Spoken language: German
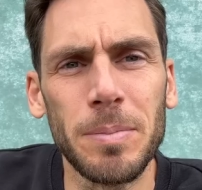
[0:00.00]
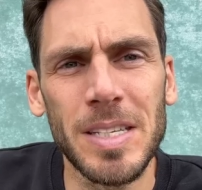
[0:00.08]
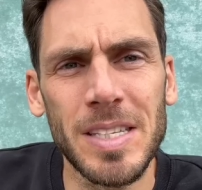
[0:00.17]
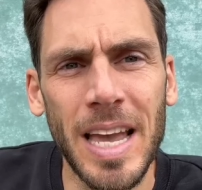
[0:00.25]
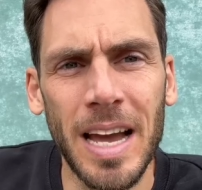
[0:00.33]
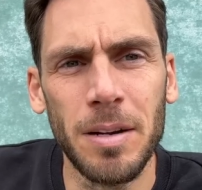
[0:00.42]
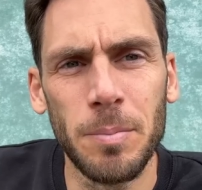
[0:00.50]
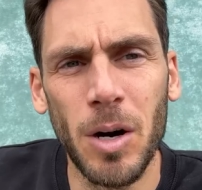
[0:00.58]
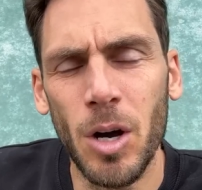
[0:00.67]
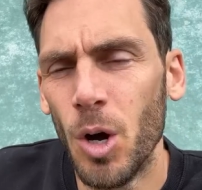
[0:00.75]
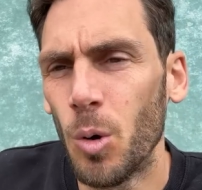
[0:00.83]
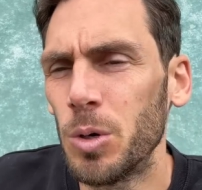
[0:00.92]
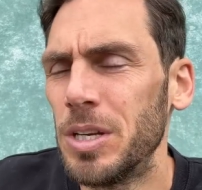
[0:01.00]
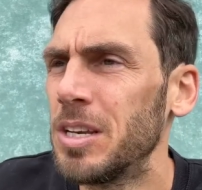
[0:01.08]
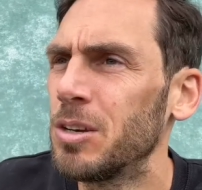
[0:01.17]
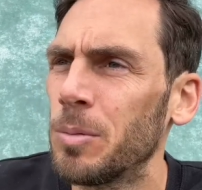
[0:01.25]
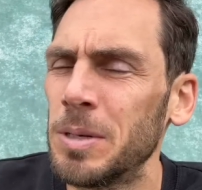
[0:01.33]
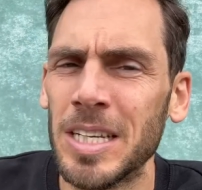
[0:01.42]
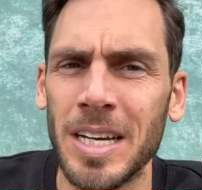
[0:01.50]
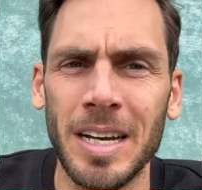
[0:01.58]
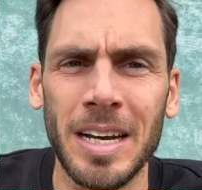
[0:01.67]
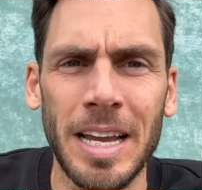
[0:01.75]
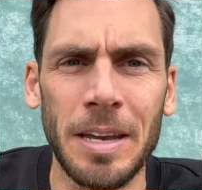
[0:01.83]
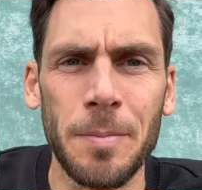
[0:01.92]
das gerne mal unten in die Kommentare
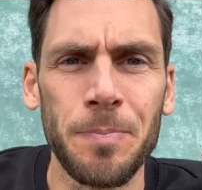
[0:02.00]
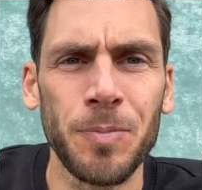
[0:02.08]
rein.